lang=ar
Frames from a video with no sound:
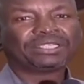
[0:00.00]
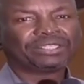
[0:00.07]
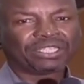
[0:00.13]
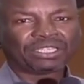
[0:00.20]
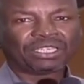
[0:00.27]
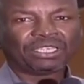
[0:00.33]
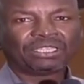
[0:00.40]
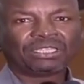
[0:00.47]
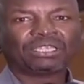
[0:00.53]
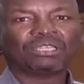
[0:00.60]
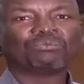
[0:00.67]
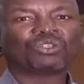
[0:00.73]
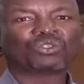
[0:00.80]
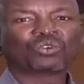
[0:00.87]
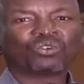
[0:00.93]
الجديد
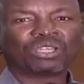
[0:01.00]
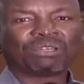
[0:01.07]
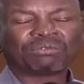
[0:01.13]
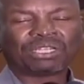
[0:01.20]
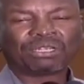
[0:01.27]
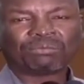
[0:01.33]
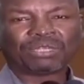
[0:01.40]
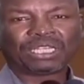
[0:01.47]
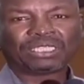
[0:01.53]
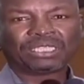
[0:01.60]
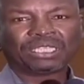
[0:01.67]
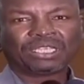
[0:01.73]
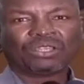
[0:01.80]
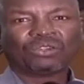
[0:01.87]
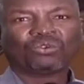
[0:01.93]
اللي بيصون امن البلد
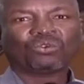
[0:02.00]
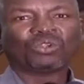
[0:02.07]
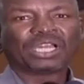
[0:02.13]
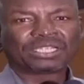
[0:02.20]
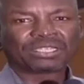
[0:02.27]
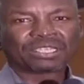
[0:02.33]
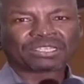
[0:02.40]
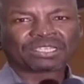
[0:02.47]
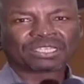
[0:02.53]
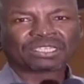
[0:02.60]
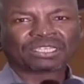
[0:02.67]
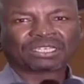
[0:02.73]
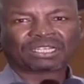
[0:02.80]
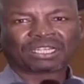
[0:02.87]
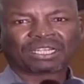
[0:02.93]
ويعزز
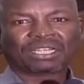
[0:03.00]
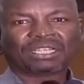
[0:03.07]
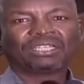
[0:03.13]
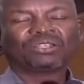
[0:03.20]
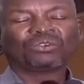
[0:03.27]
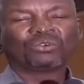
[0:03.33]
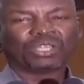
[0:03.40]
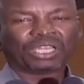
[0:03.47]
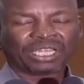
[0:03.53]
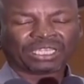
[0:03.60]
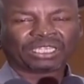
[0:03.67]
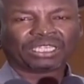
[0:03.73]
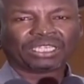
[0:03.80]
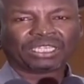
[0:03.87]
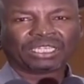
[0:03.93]
استقراره
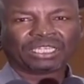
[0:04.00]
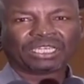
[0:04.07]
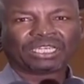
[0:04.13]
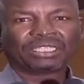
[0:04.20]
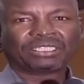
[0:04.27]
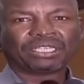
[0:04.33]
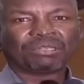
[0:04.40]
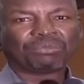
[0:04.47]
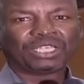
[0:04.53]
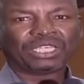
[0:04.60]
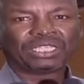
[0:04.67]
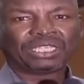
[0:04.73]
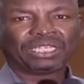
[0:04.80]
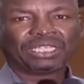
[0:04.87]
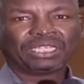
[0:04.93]
ويحقق آه،
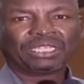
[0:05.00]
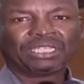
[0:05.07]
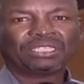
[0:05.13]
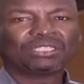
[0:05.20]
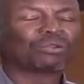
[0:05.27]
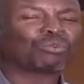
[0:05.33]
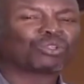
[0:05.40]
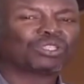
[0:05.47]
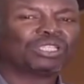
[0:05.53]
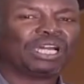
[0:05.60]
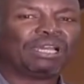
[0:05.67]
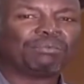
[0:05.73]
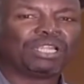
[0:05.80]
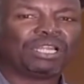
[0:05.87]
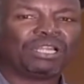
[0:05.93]
تنميته يربطنا
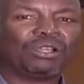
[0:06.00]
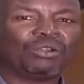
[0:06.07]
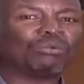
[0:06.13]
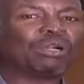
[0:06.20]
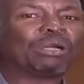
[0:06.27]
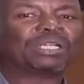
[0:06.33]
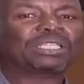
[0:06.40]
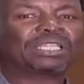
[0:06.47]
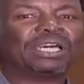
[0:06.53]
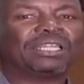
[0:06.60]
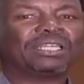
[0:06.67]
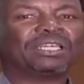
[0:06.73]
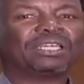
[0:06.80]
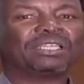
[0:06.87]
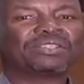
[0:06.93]
حبل وما
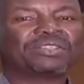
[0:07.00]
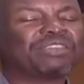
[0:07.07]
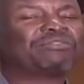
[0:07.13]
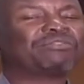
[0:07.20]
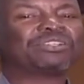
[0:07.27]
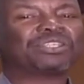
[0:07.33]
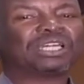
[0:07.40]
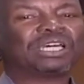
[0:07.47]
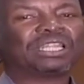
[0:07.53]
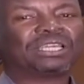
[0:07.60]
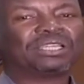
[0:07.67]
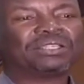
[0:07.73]
بقطعنا سيف ان شاء